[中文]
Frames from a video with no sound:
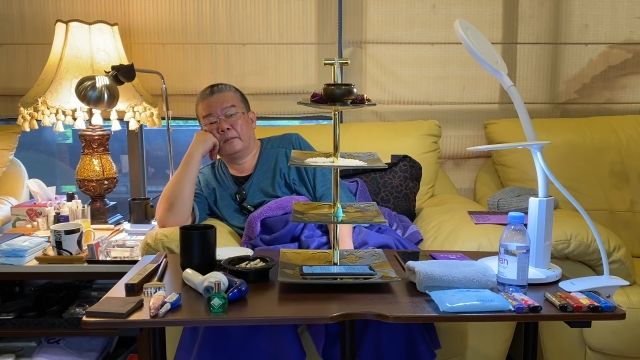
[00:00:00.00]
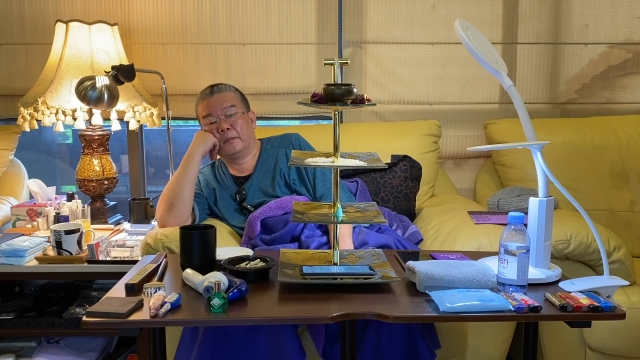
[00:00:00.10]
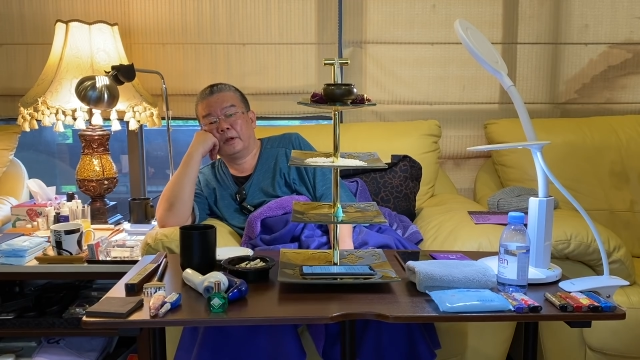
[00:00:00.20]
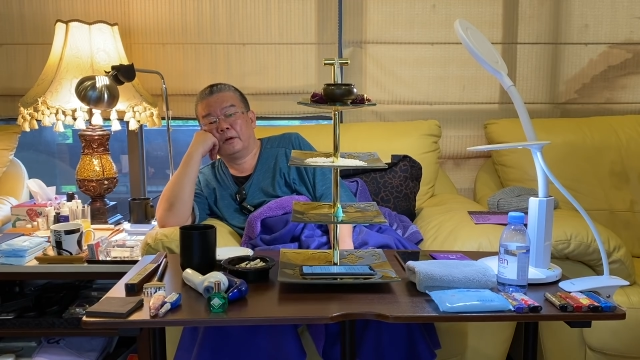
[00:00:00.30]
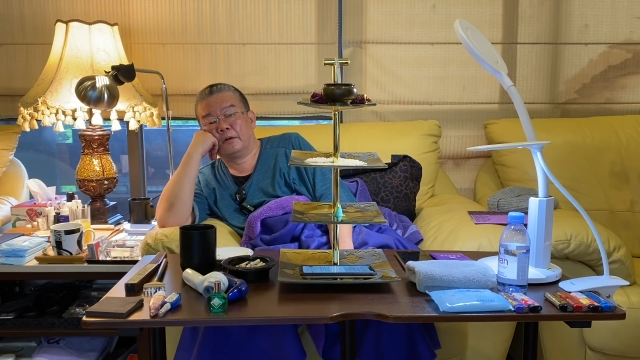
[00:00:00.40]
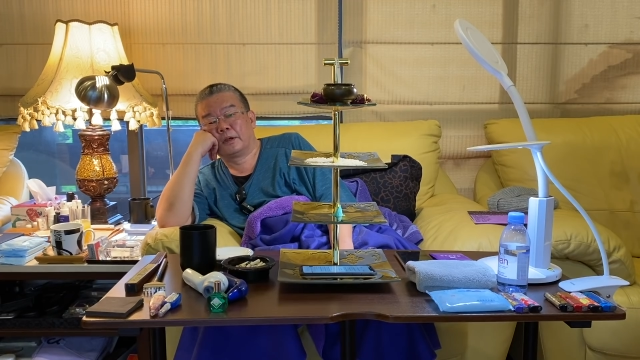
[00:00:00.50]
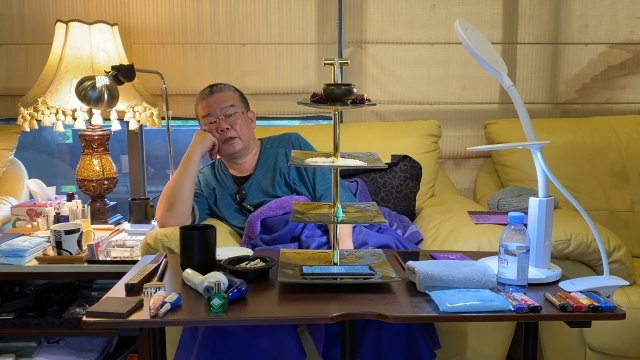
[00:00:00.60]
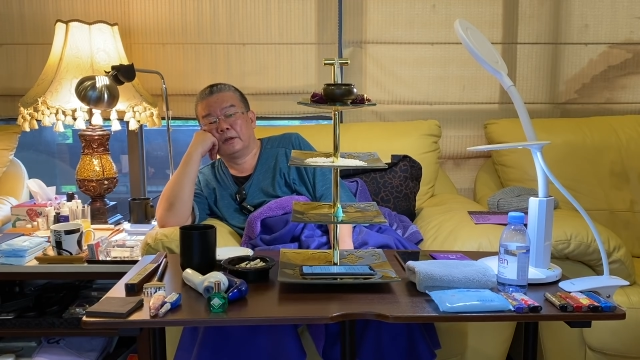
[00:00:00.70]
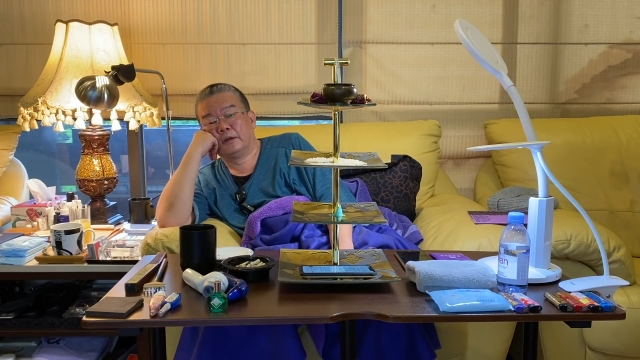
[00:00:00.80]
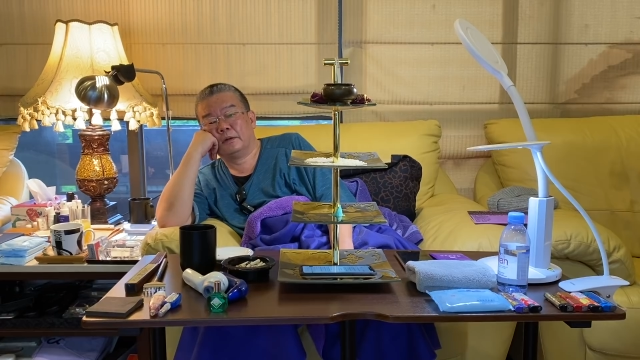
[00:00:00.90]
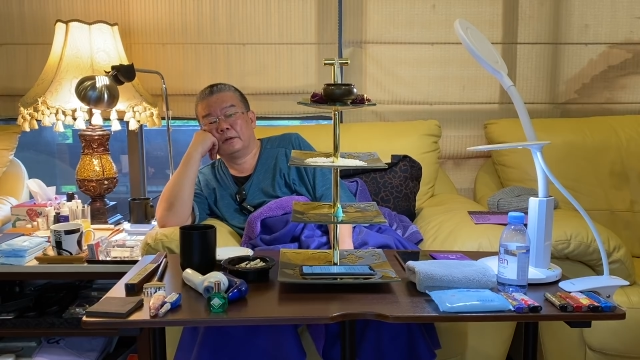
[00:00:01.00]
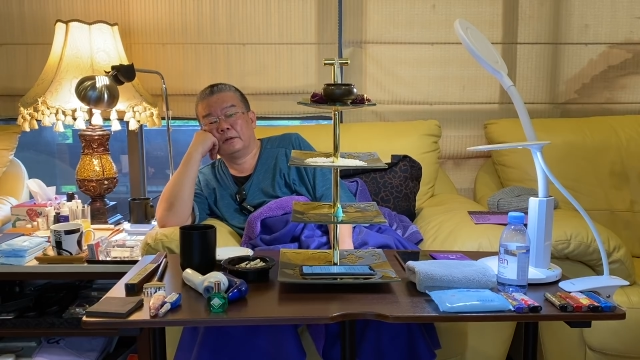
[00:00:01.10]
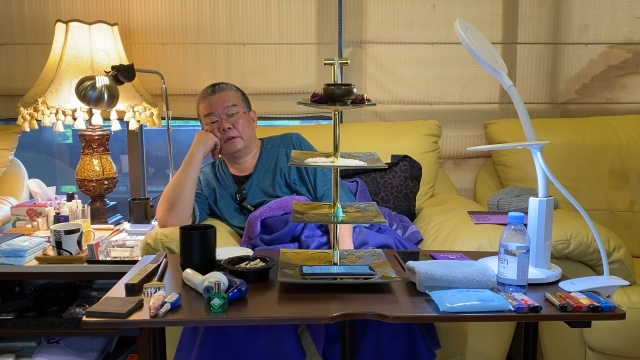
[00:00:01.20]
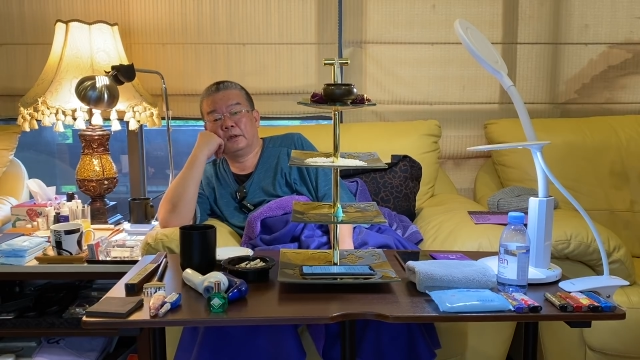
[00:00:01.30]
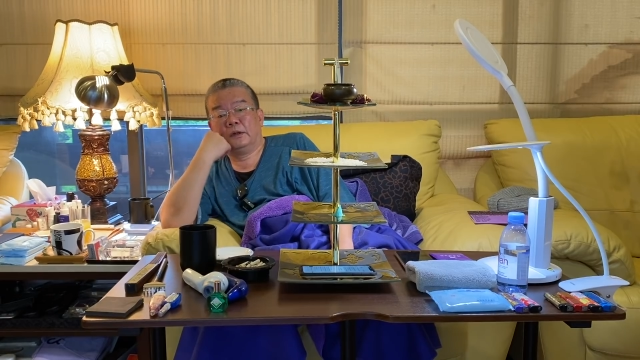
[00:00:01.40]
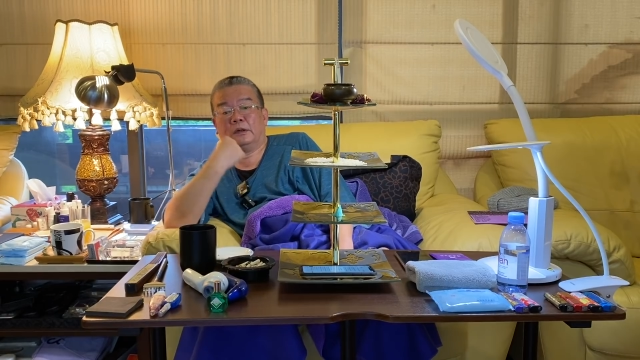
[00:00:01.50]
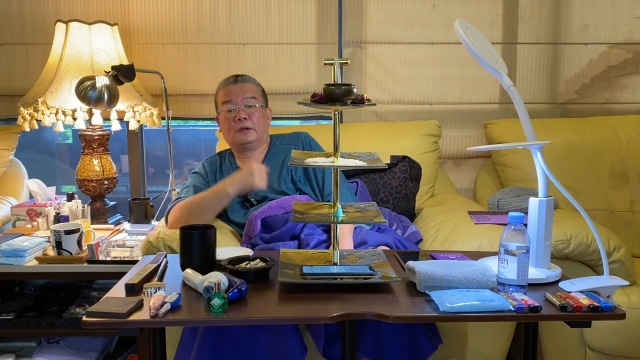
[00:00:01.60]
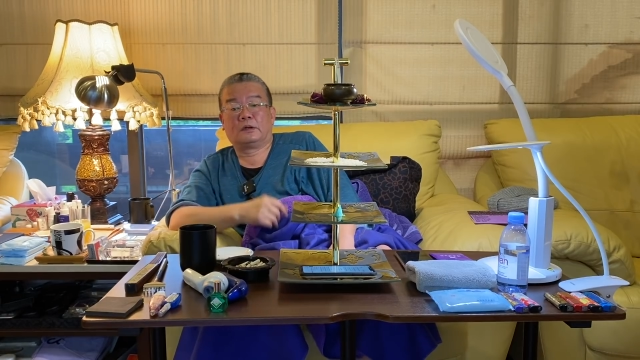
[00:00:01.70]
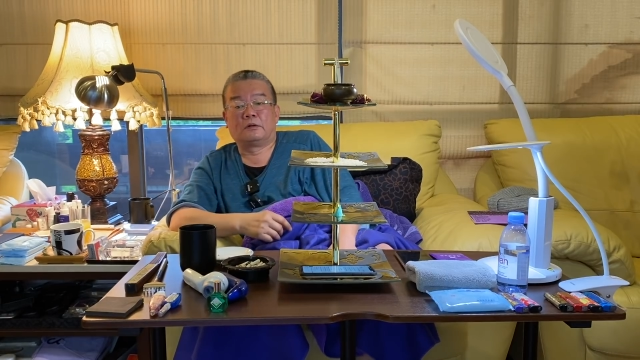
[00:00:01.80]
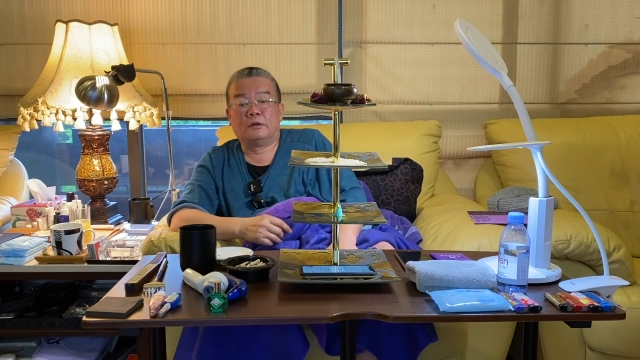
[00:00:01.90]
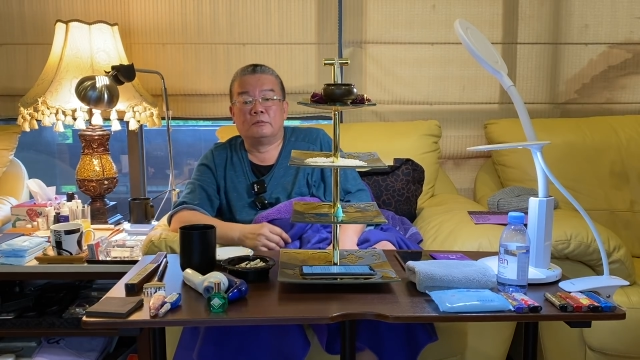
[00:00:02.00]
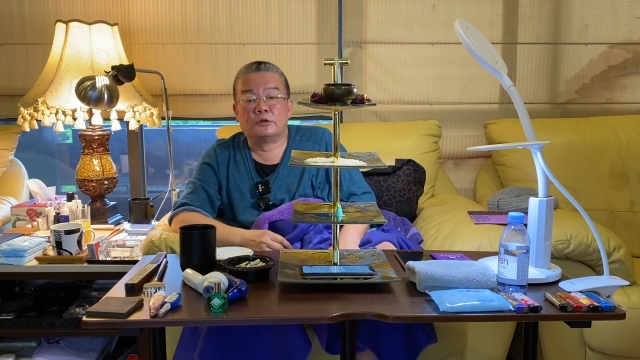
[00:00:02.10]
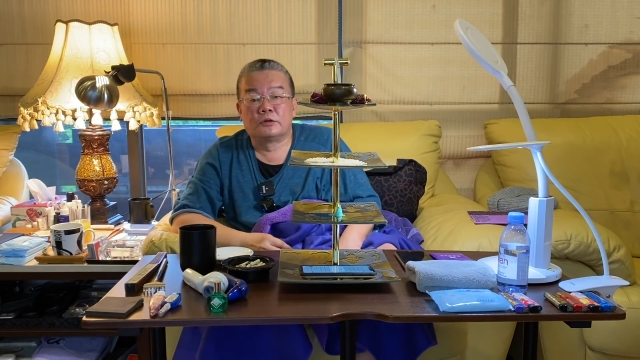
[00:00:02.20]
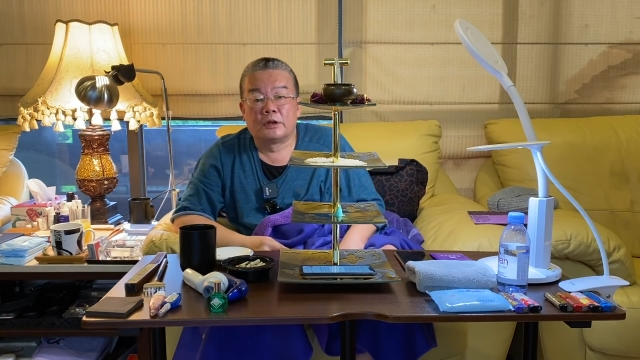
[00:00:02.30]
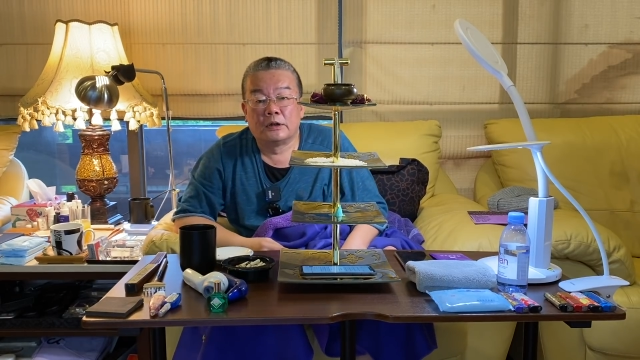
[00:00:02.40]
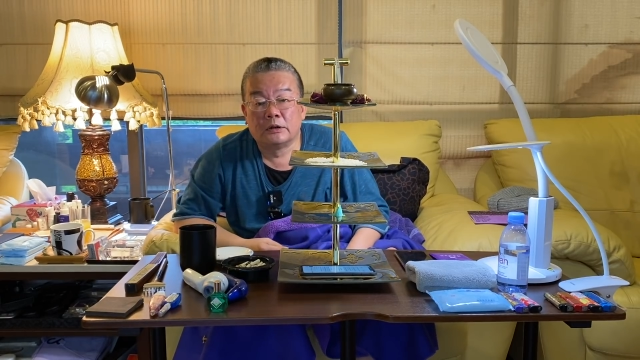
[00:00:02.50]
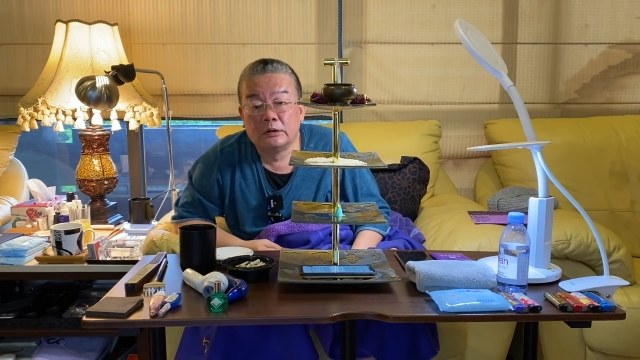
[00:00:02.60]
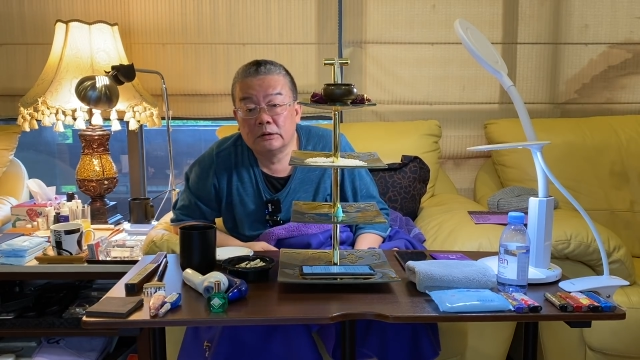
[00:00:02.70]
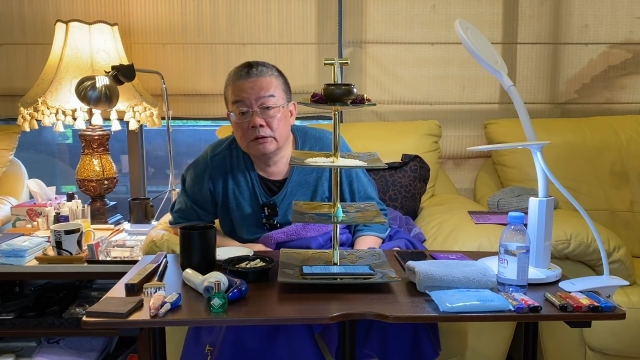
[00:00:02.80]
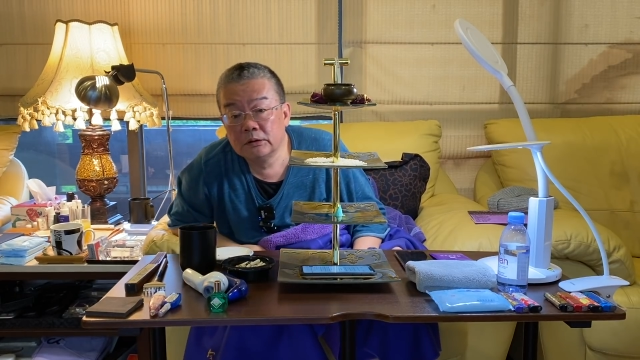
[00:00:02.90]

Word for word: 啊，OK，好，啊，各位，我们就这样了哈。